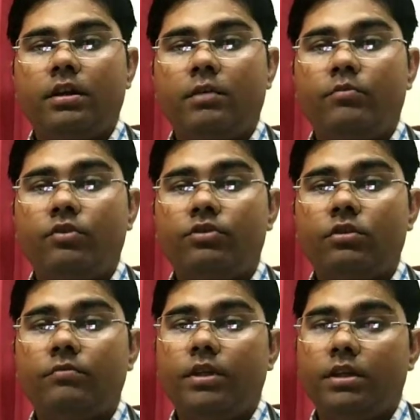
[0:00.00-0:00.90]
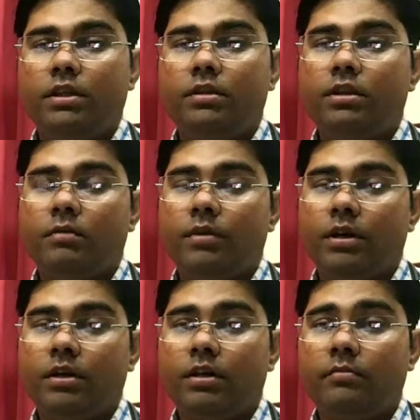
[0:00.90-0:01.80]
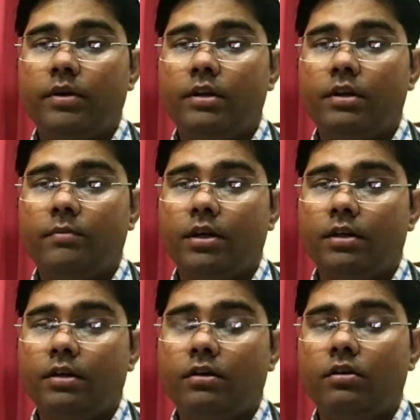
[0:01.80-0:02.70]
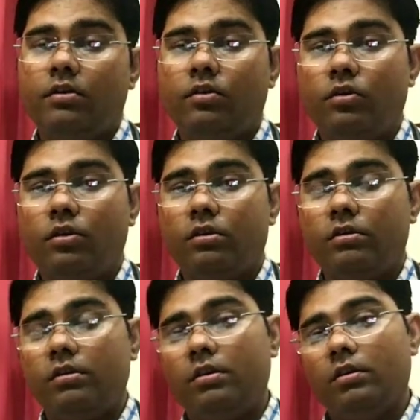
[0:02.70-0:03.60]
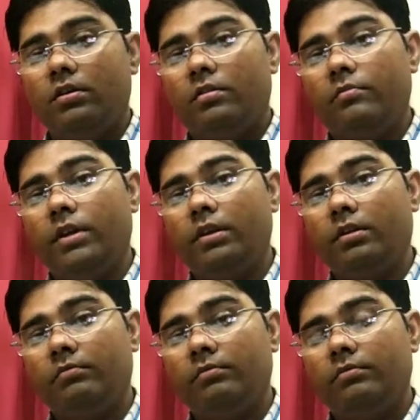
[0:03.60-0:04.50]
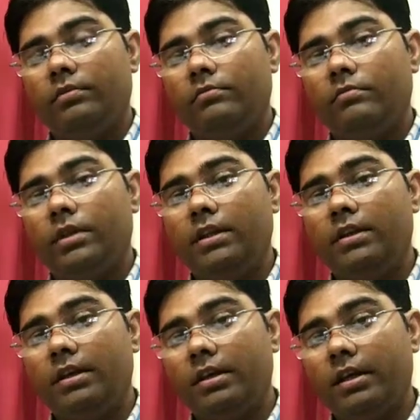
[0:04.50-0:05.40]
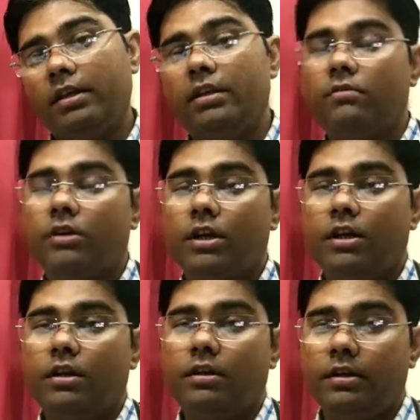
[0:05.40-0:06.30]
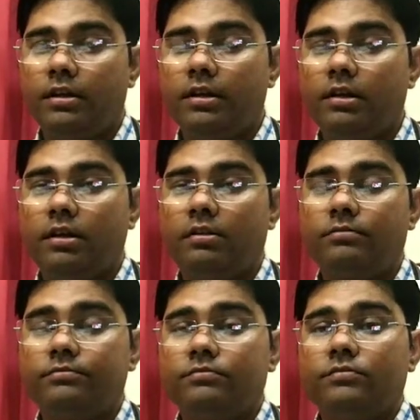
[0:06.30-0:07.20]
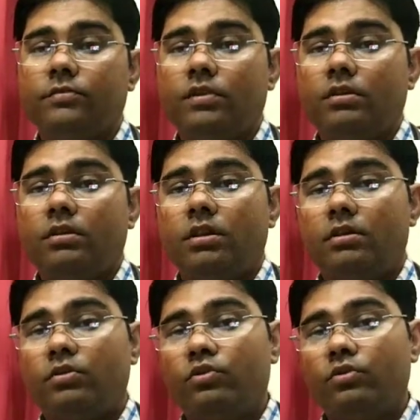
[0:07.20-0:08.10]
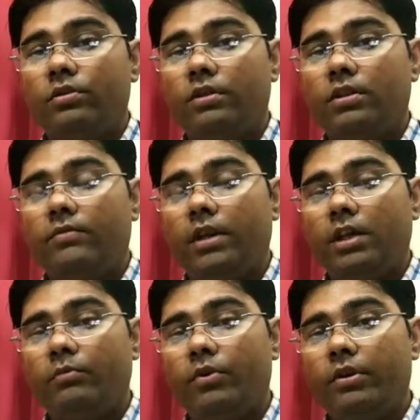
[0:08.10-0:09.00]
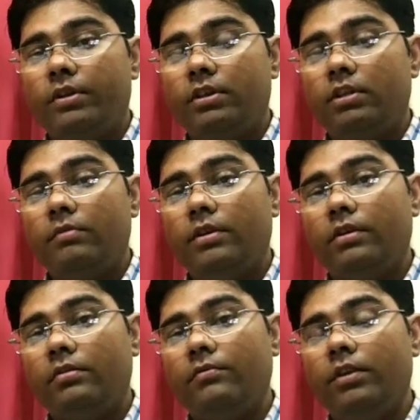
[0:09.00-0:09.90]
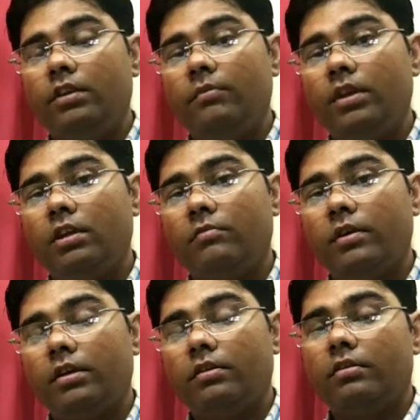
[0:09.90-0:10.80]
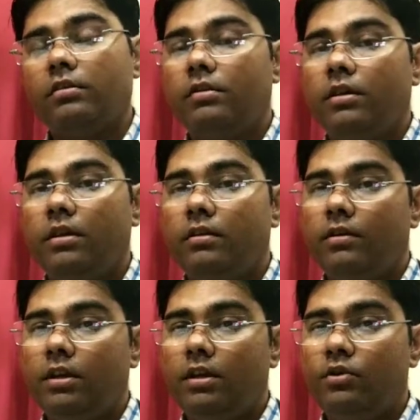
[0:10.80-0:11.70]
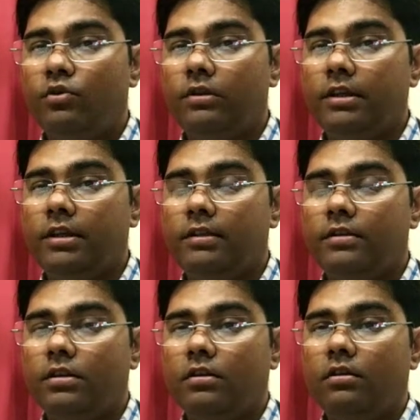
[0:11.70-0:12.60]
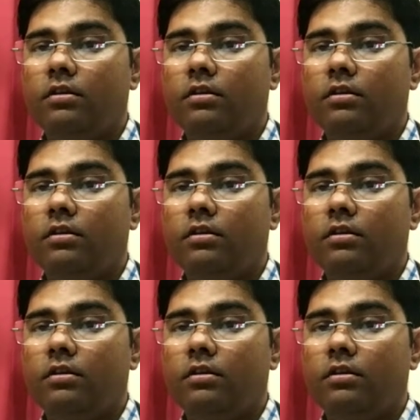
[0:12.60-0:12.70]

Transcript: नम मौसम में नींद कम आना बलगम आना और बलगम बड़ी कठिनाई के द्वारा निकलना दोस्तों इसकी वन एम पोटेसी में वीक में एक बार एक डोज लेने से